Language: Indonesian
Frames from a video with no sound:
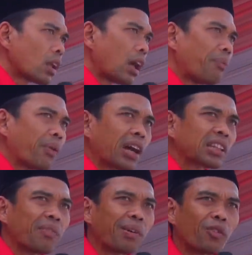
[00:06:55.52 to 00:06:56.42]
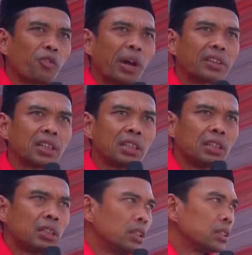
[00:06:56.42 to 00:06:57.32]
Apa kata Pak Bupati?
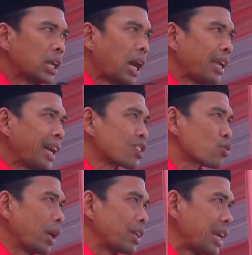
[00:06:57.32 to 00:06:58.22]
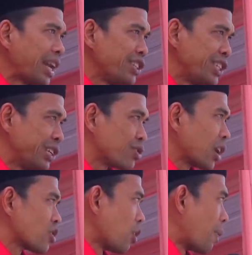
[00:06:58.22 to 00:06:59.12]
Saya sudah janji
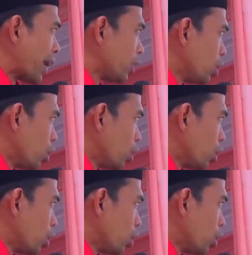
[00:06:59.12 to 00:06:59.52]
Ustaz Somad.